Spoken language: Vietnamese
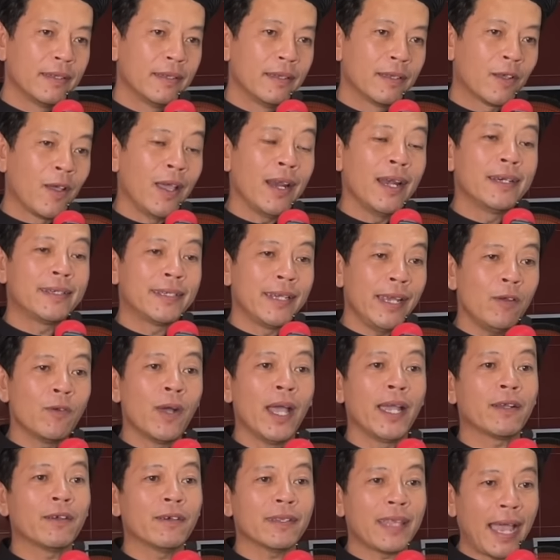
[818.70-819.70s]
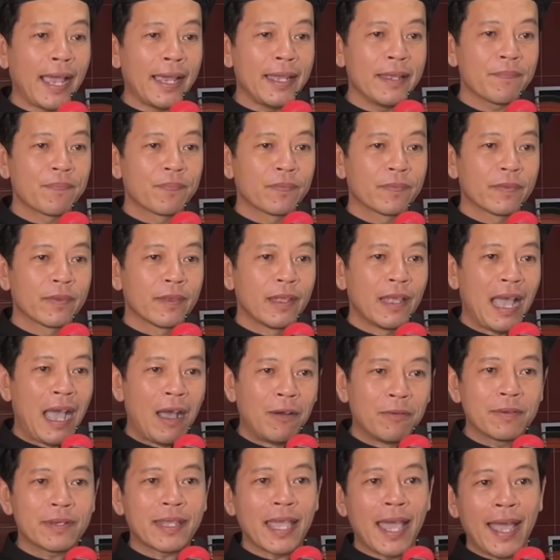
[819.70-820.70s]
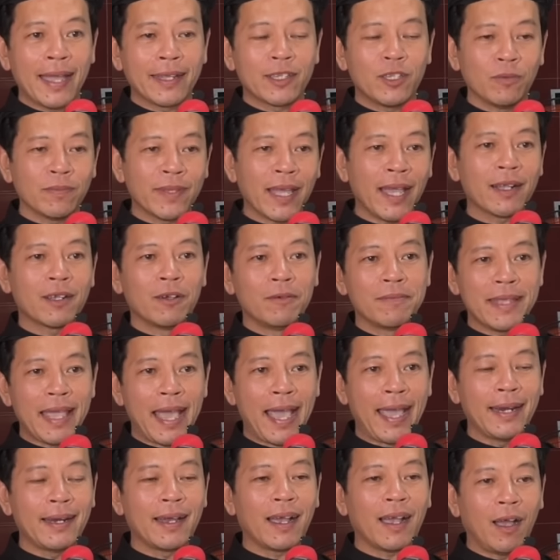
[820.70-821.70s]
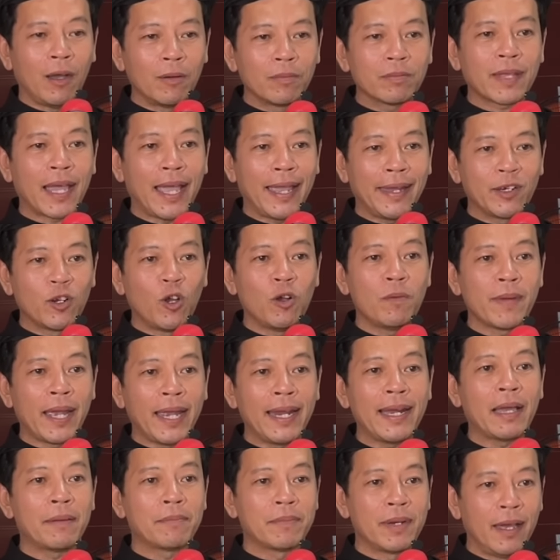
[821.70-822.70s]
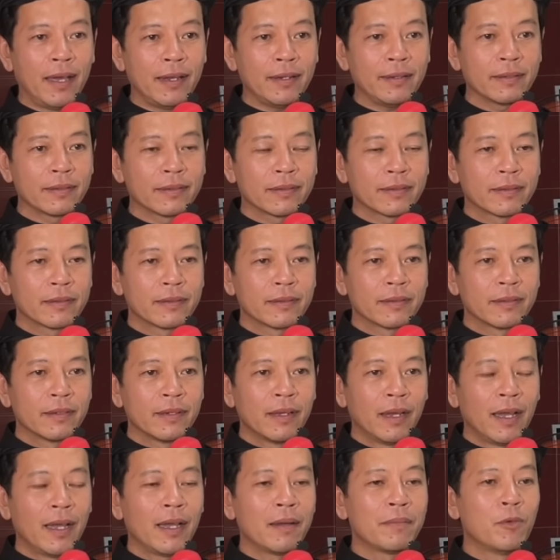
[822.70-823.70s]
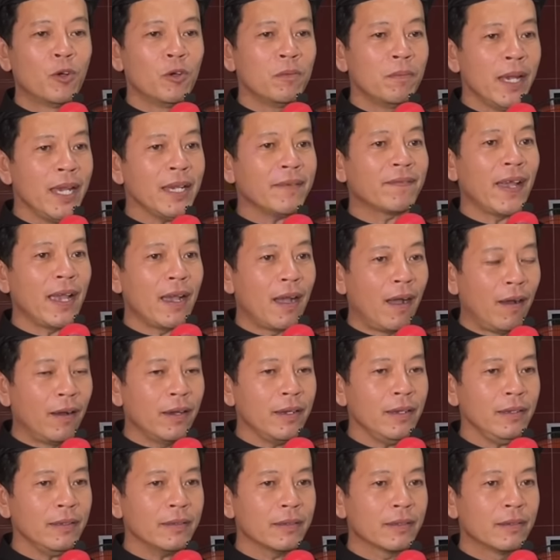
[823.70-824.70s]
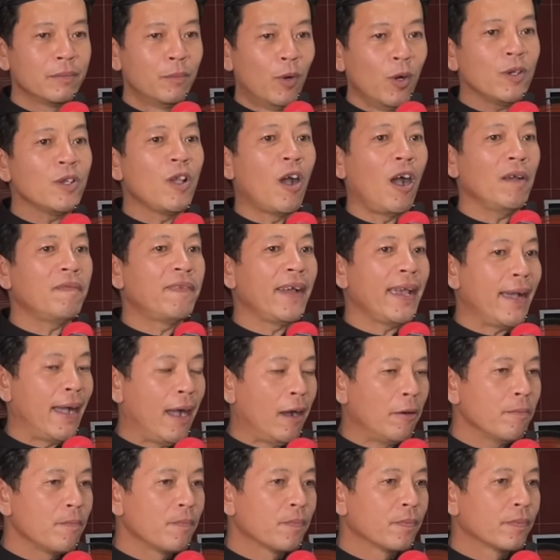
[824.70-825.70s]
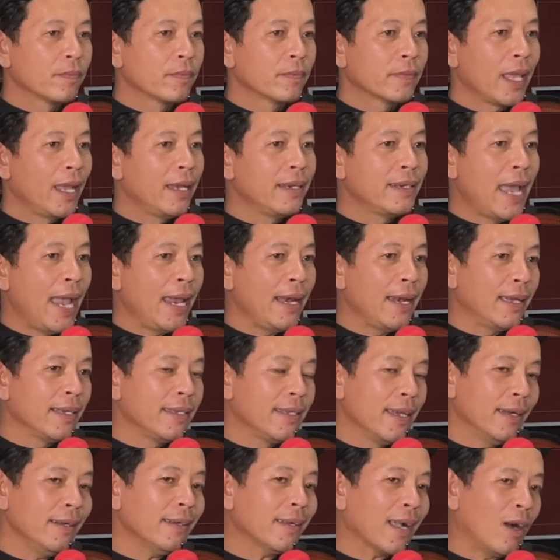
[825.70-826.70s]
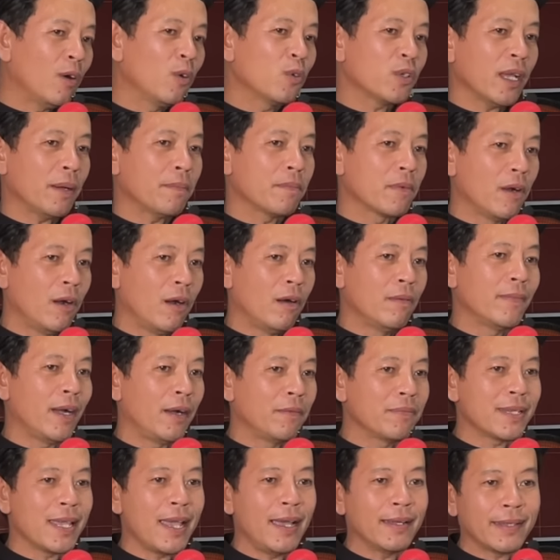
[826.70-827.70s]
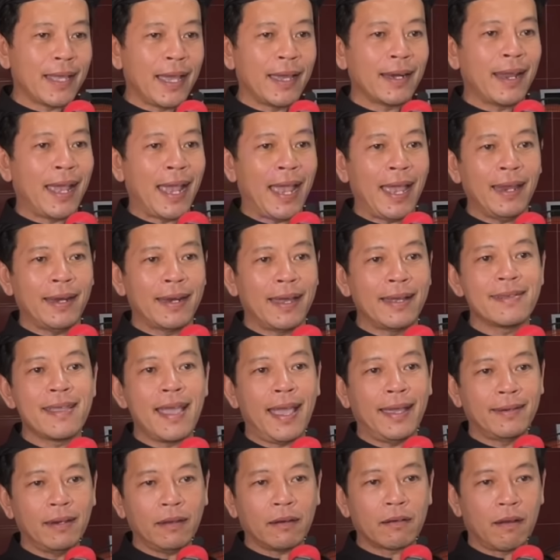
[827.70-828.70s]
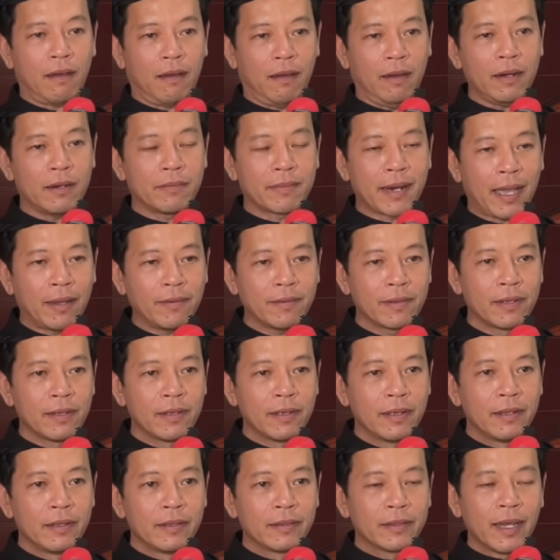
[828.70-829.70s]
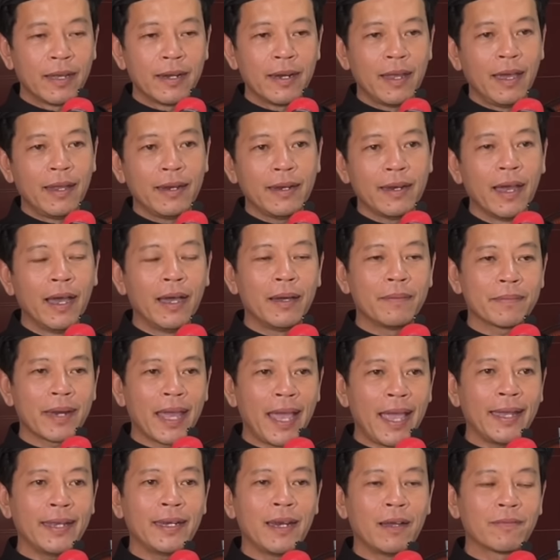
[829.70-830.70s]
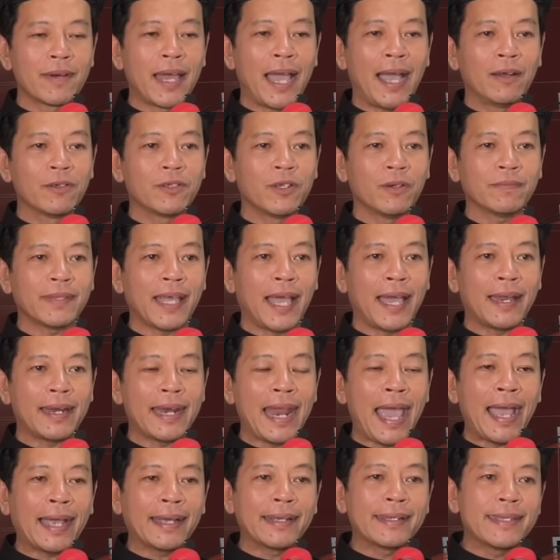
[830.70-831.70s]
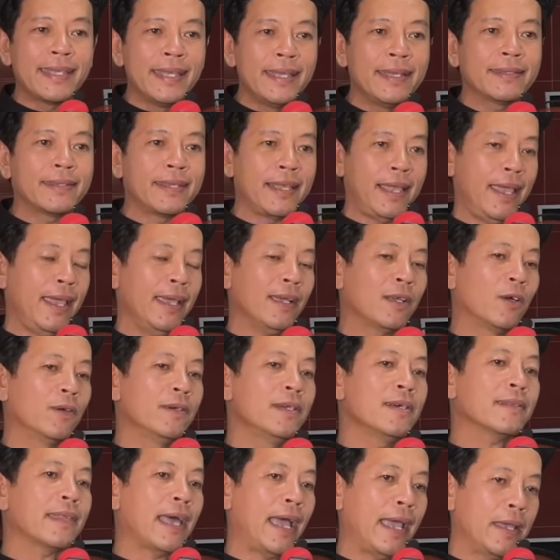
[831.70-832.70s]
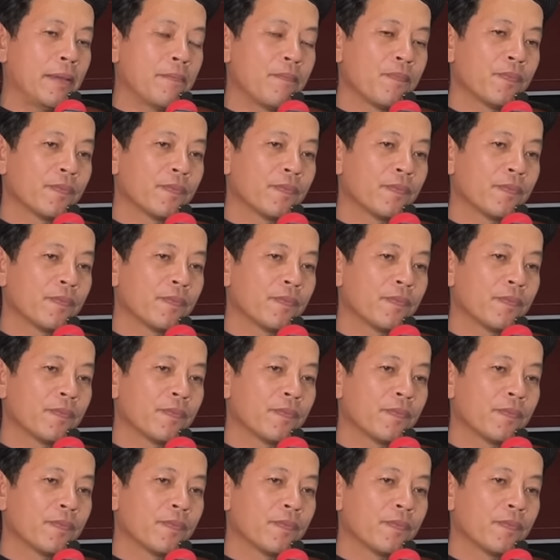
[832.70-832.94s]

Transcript: cái là trí huệ có thầy ông cha chúng ta cũng dạy là không thầy đố mày làm nên à, muốn biết phải hỏi muốn giỏi phải học thì đây là những câu trong ngôn mà ông cha ta đã đã dạy rất rõ đồng đạo cho nên hôm nay đồng đạo chúng ta đang chia sẻ của đức thầy